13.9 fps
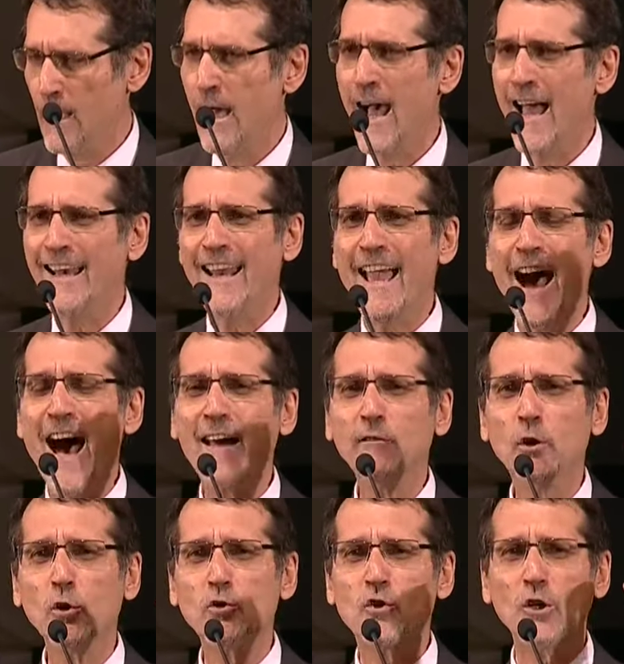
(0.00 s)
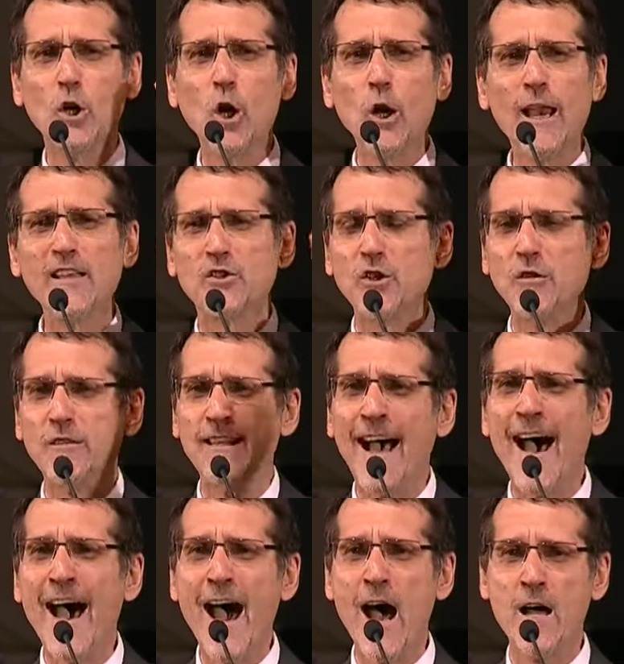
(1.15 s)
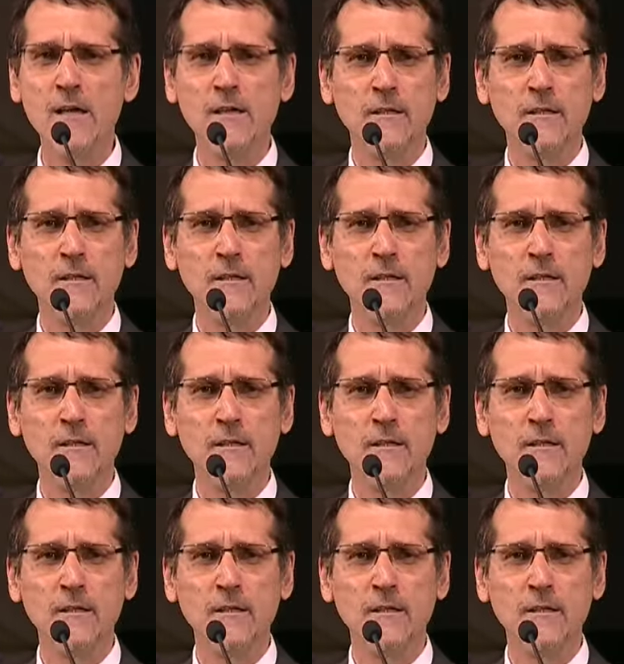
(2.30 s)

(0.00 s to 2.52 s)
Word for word: alleandoci con la città,